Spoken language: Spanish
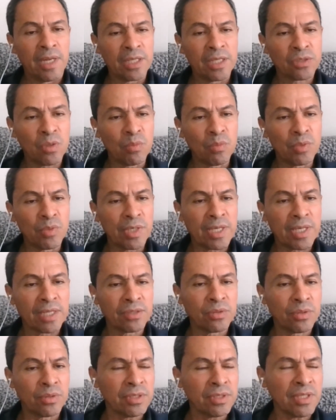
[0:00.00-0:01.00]
Las
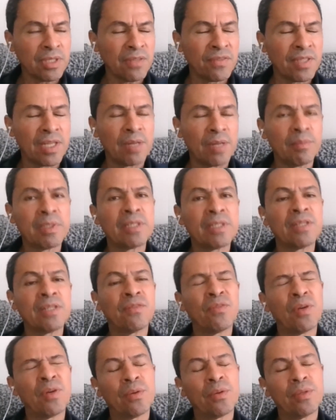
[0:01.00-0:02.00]
comunicaciones que finalmente
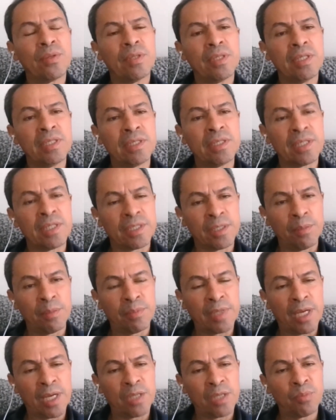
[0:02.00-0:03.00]
fueron
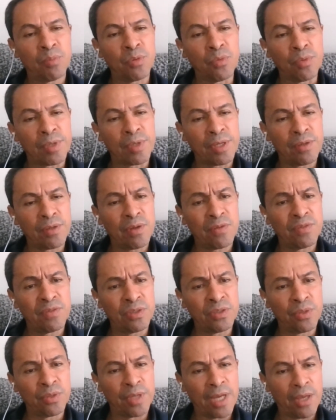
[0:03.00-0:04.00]
interceptadas por un
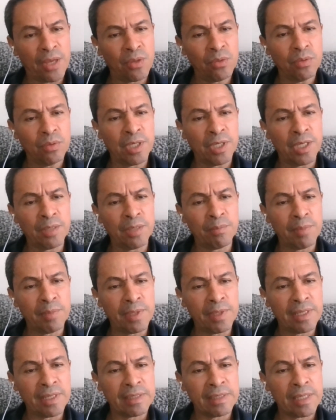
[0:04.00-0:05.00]
radioaficionado, el
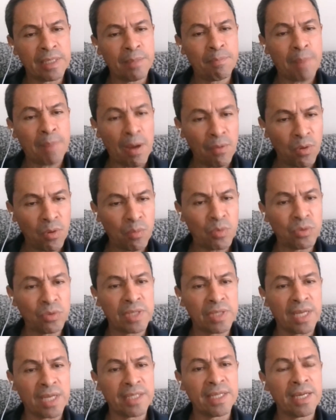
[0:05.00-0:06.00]
invidente Pablo
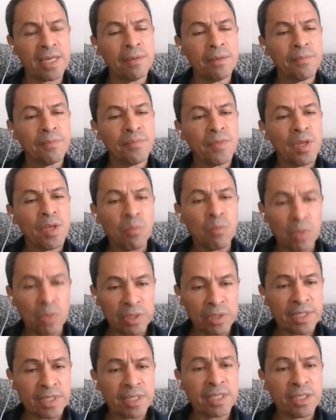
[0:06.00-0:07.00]
Montaña,
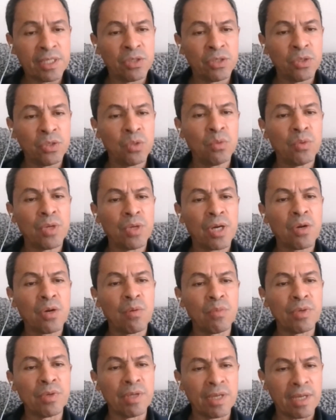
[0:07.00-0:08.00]
muestran que sí hubo una
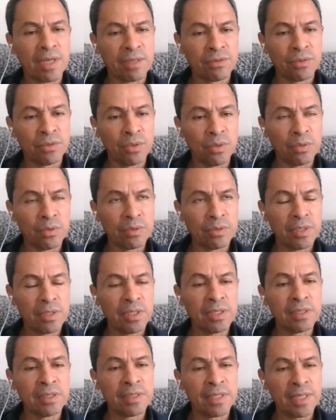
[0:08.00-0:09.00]
comunicación
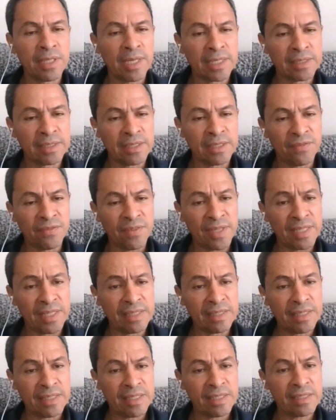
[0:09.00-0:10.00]
entre las
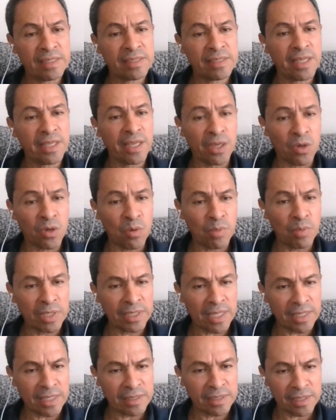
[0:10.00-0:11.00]
diferentes eh,
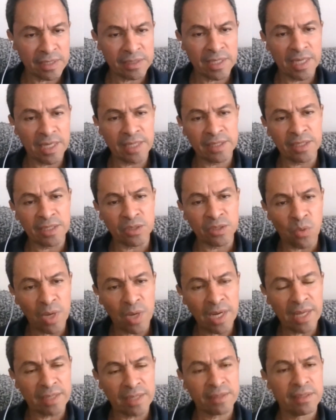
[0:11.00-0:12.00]
comandancias de las
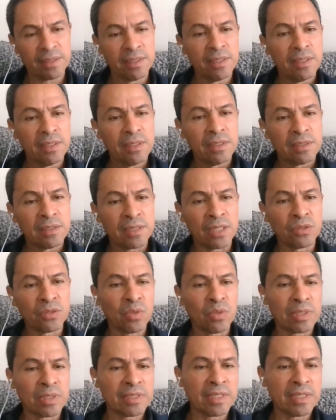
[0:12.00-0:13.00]
escuelas,
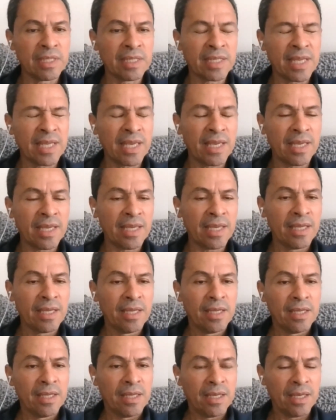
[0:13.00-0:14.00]
tanto así que
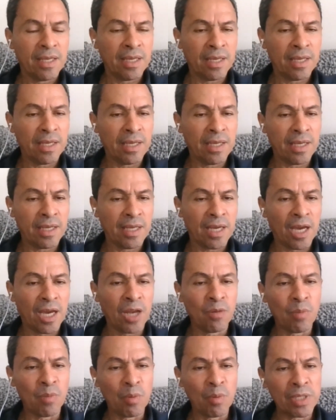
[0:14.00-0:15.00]
eh,
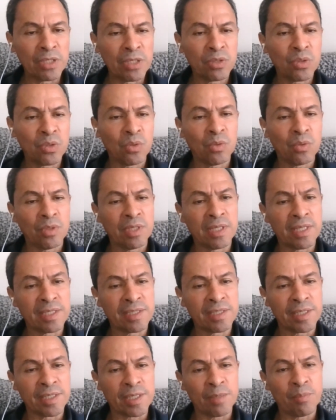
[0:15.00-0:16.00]
al momento en
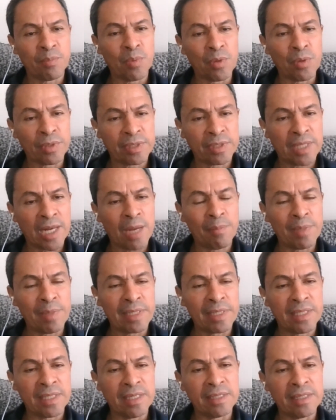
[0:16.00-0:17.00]
que se reporta la
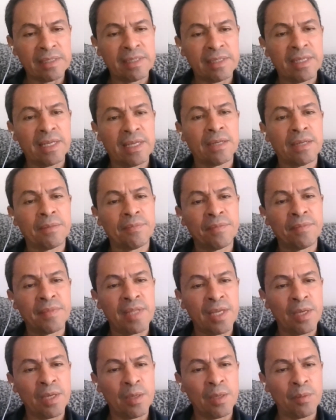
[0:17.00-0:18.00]
presencia
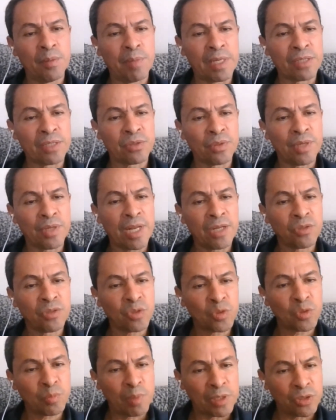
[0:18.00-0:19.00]
de personal
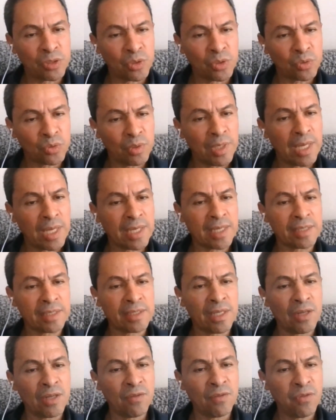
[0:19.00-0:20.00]
sospechoso en la
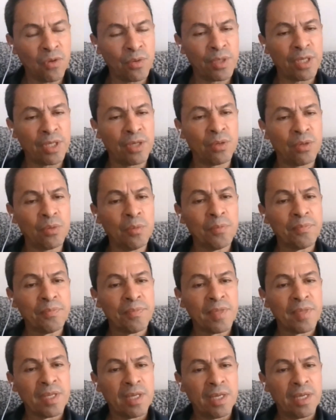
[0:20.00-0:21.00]
casa del florero,
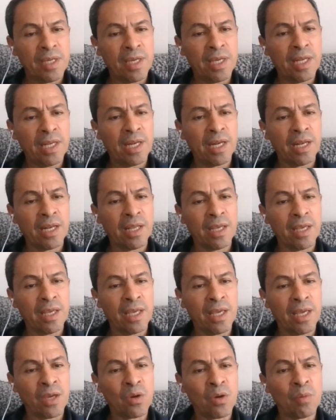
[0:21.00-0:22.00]
el
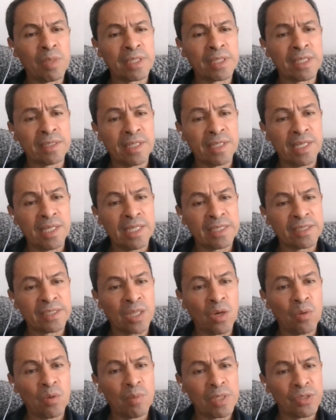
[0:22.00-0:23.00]
eh, comandante del
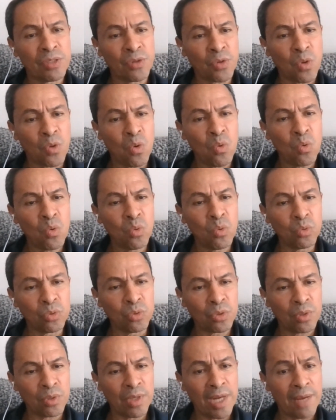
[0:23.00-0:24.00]
Estado Mayor
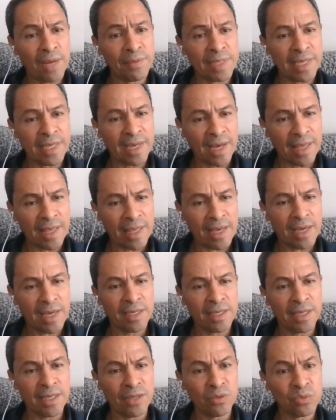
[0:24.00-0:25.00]
Conjunto de la
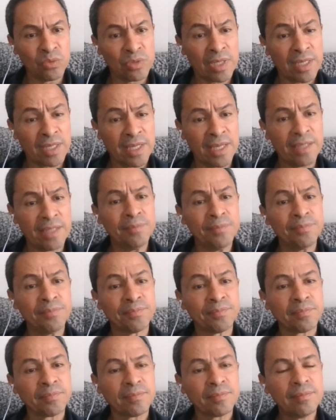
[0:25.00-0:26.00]
Brigada en Usaquén
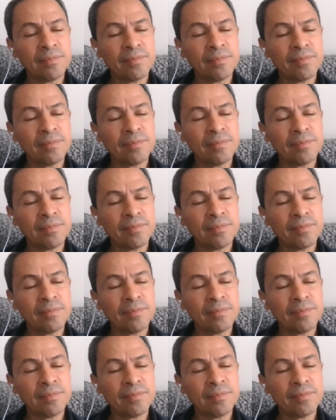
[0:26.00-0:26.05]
